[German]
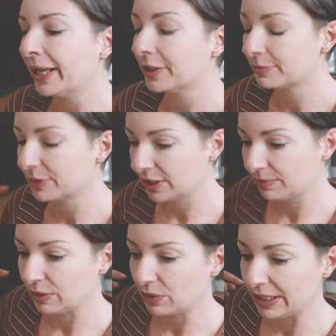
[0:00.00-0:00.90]
Jetzt muss ich
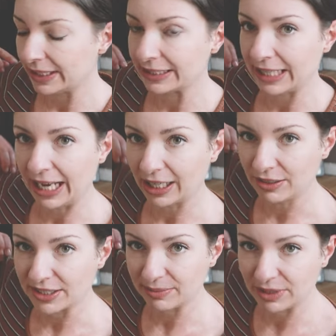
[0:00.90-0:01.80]
mir nur die ganzen Haare
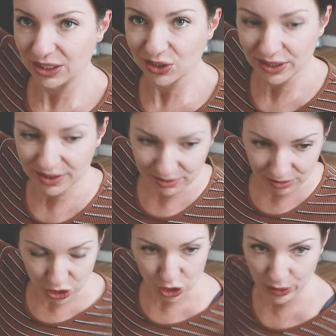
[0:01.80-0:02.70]
aus dem T-Shirt
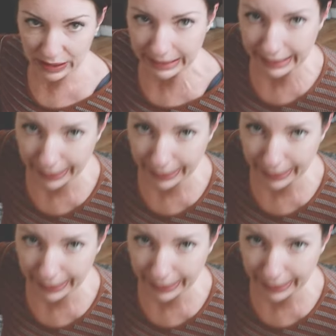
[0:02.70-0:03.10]
schütteln